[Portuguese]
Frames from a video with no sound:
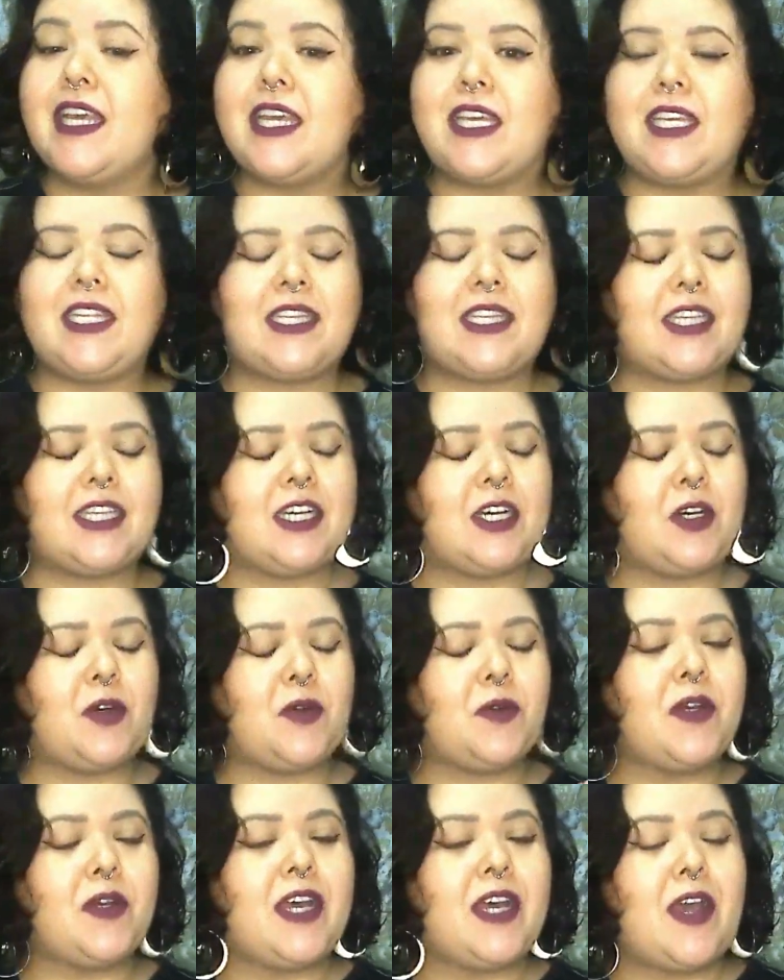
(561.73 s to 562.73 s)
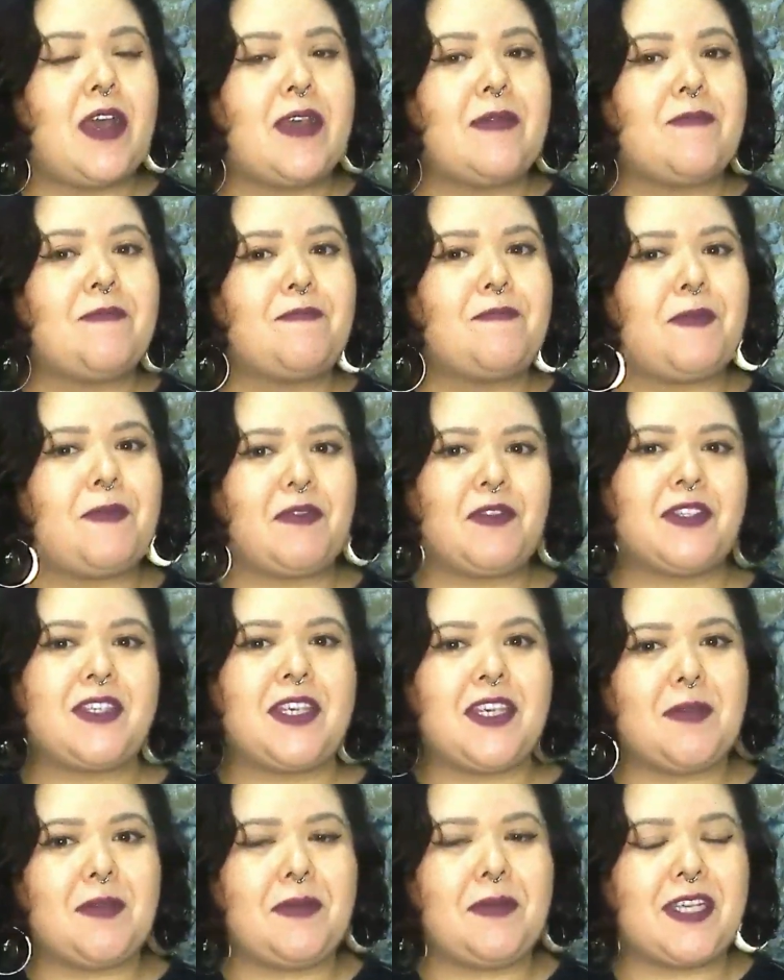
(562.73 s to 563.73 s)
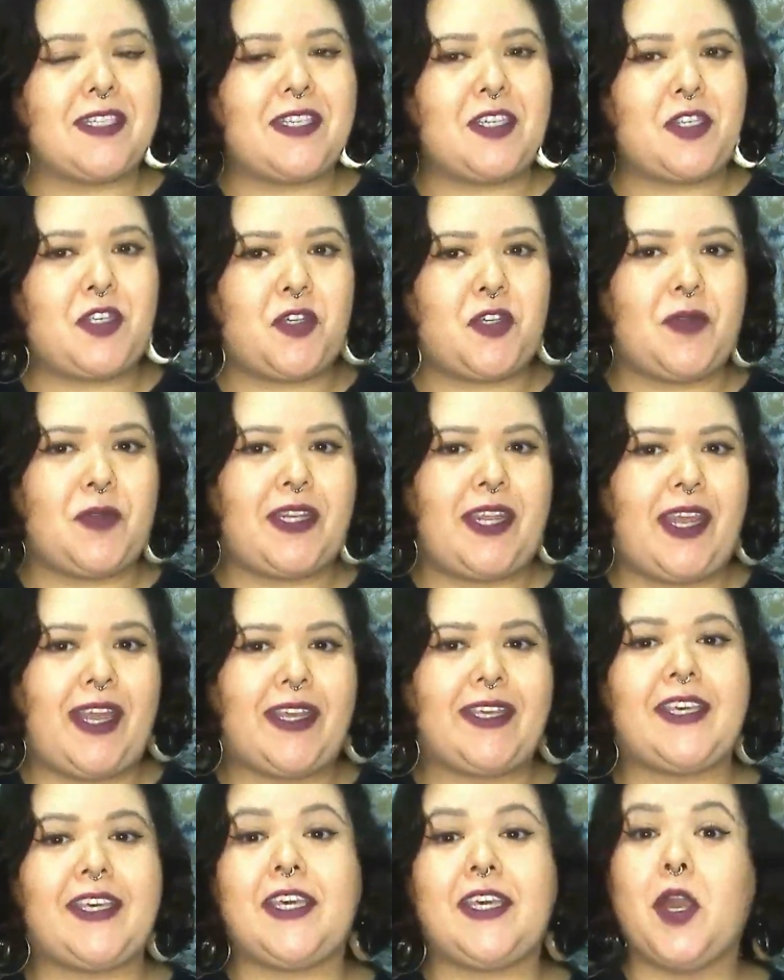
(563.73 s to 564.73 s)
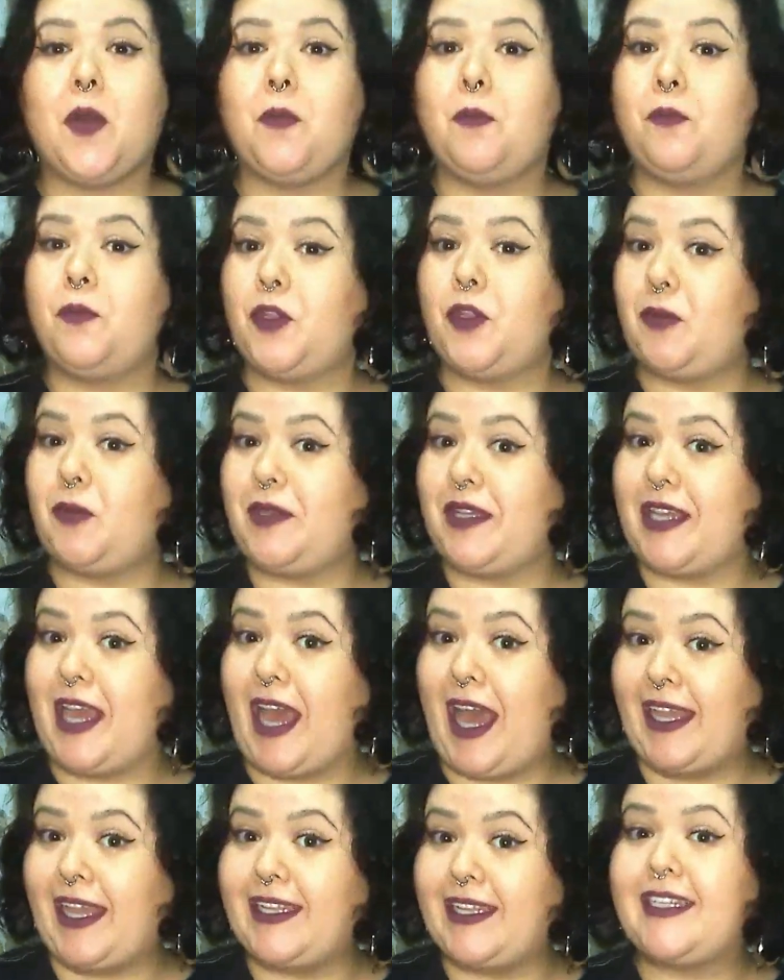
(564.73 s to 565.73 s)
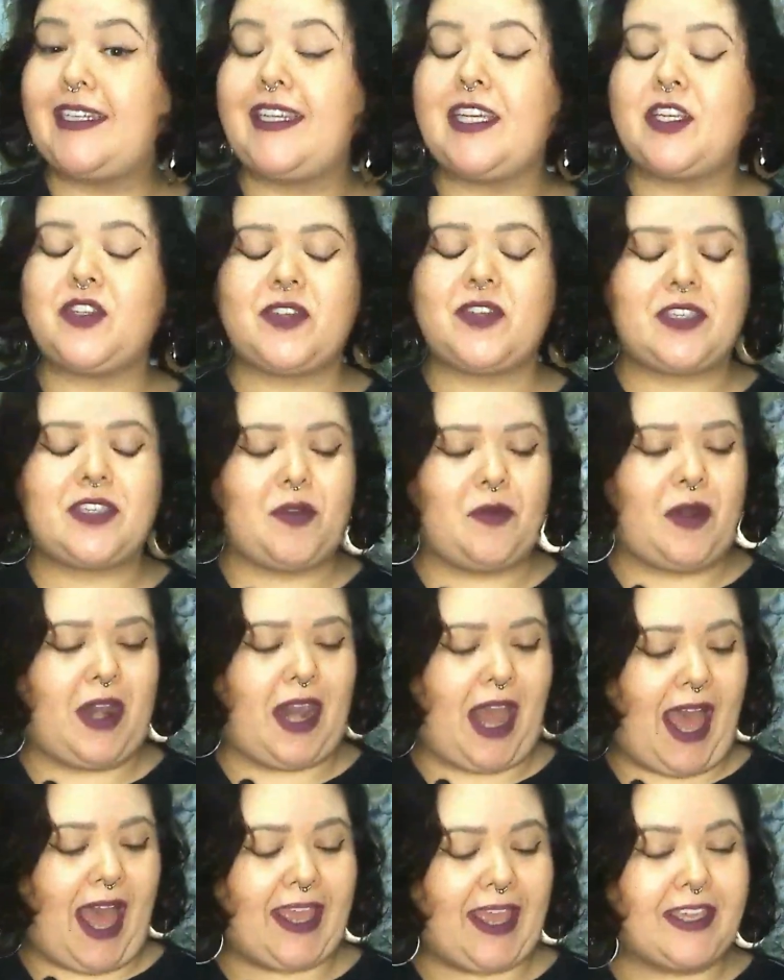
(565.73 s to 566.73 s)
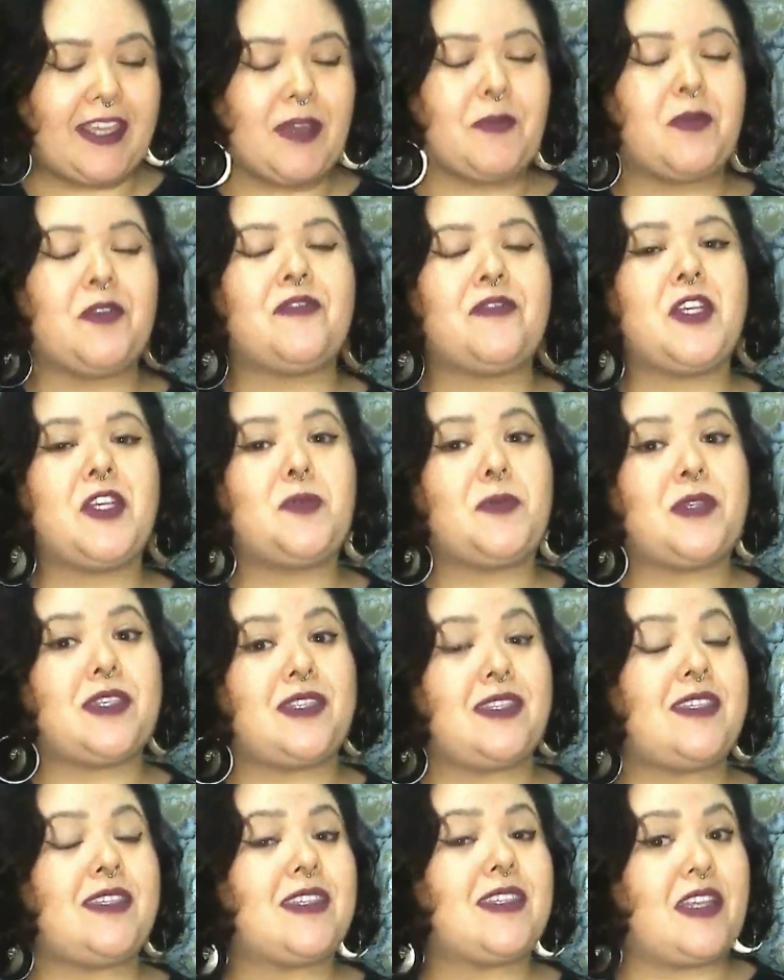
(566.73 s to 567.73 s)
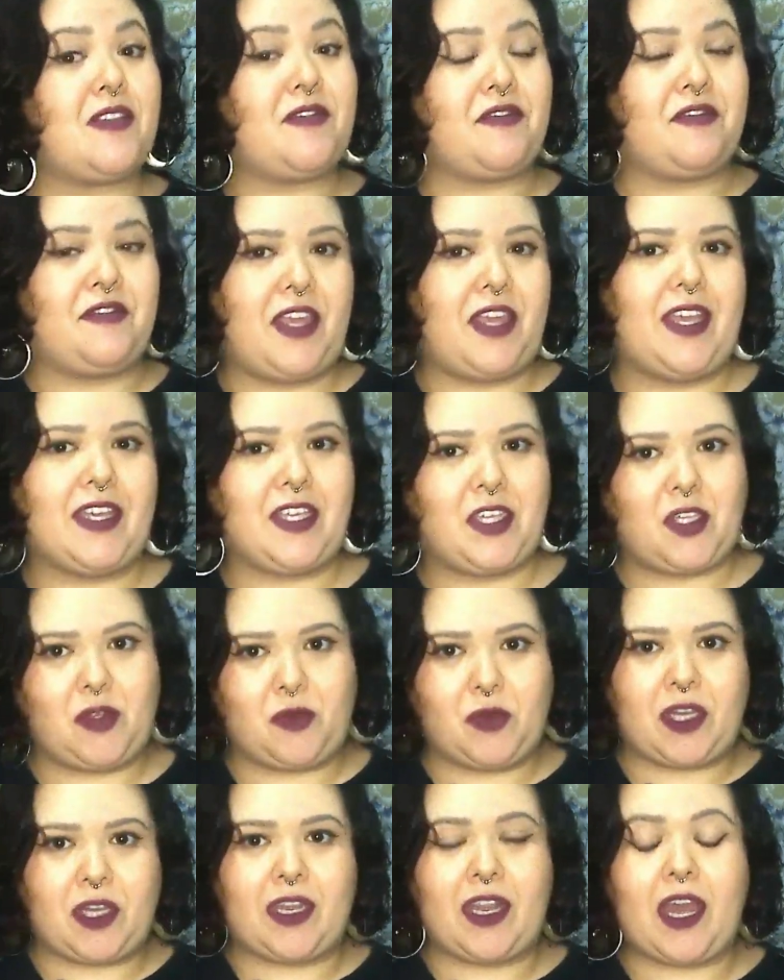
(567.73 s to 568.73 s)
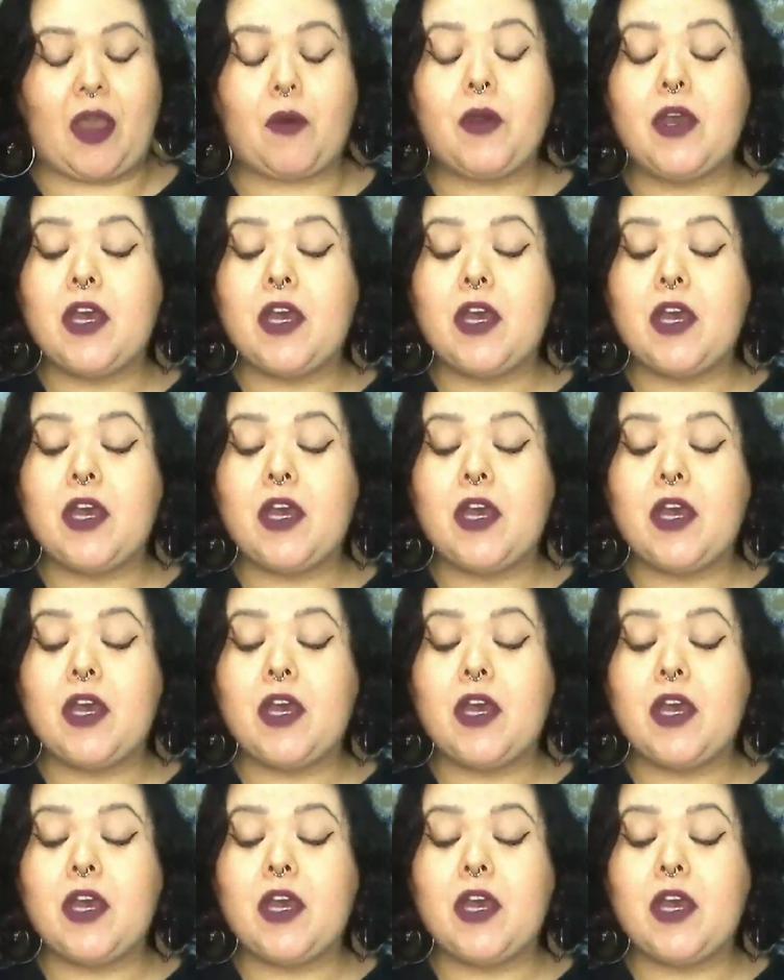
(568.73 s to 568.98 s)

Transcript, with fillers: Então, para você que me assistiu até aqui, muito obrigada. Deixe o seu like, aproveite para se inscrever aqui no canal,